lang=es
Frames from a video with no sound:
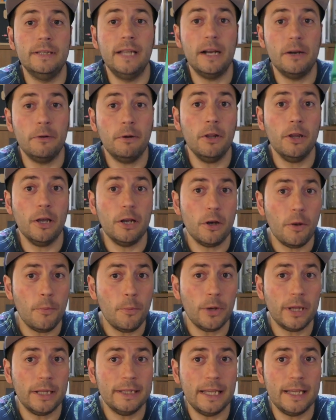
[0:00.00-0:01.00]
Te recuerdo que no
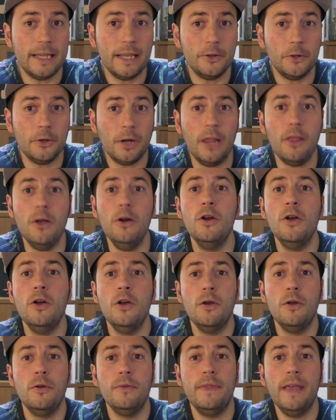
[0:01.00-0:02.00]
porque te haya tocado,
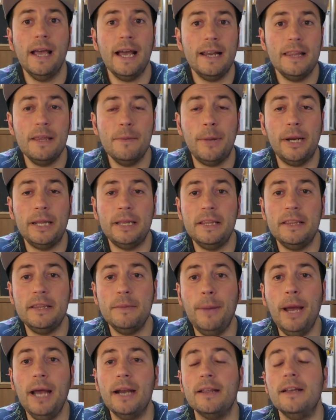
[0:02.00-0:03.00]
dejas de
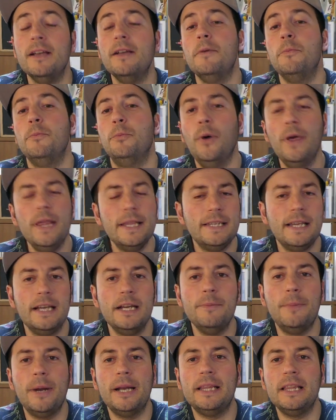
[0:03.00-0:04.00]
participar. Puedes
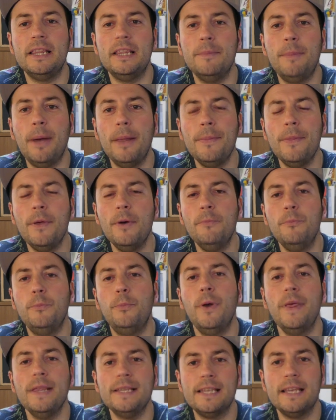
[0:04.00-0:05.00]
seguir participando,
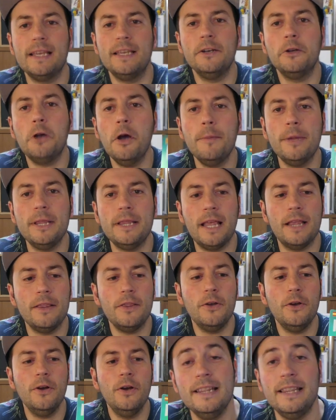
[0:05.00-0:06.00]
puedes seguir
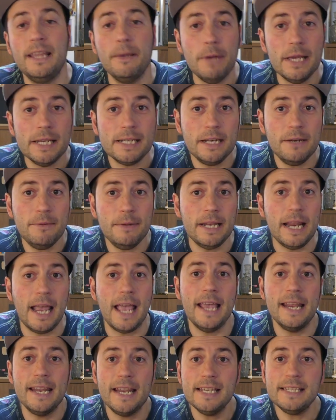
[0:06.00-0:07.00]
comentando. Te voy a escribir
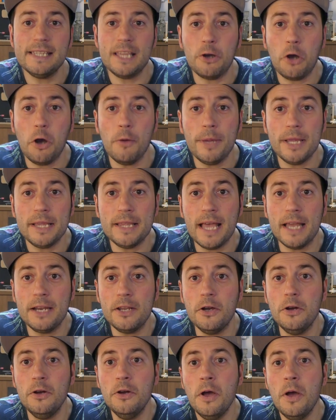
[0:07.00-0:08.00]
en este
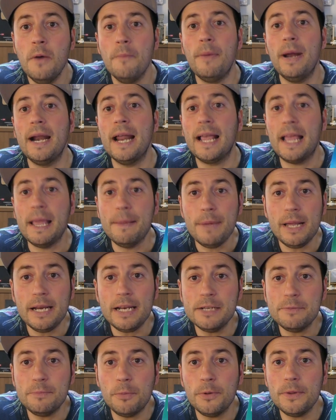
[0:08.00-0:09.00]
comentario para que me
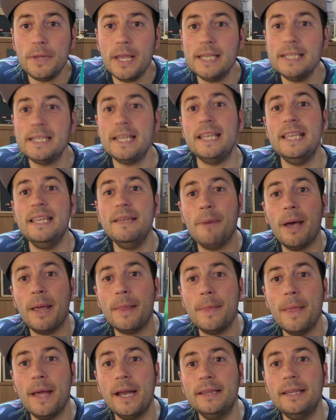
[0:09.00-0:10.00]
respondas y
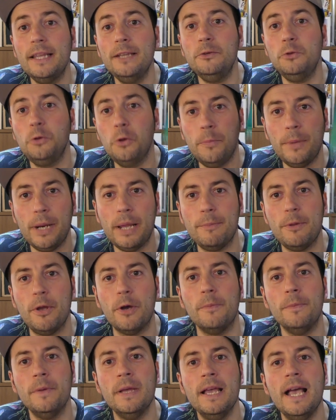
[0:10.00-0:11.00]
mandarte tu
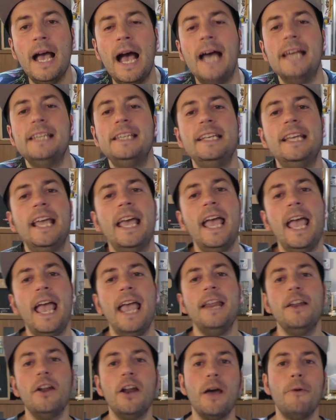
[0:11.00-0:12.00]
premio. Así que
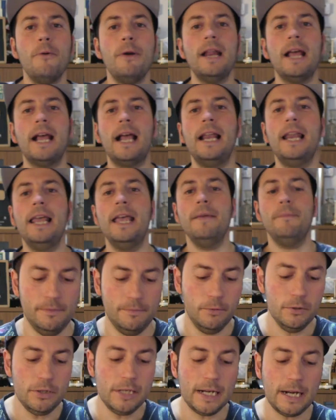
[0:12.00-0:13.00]
enhorabuena, Caleb.
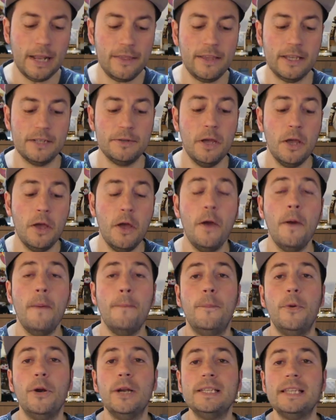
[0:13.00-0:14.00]
Muchas gracias
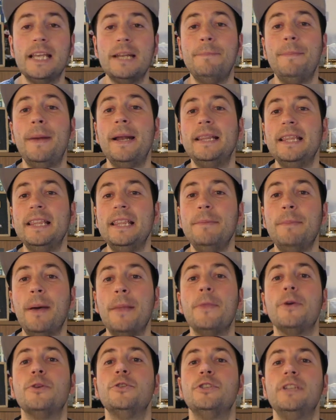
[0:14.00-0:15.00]
por estar
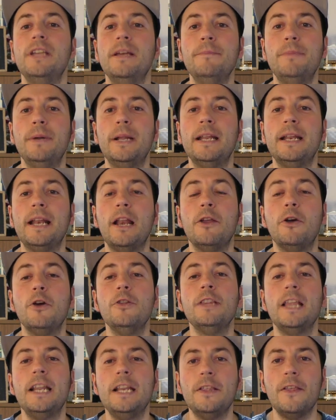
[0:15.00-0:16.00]
participando siempre en el
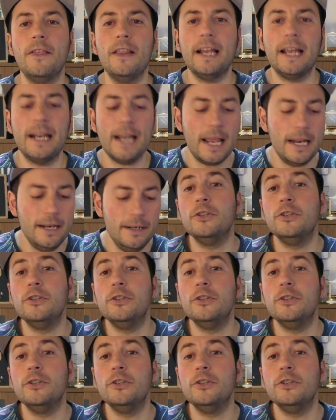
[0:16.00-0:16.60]
contenido del canal.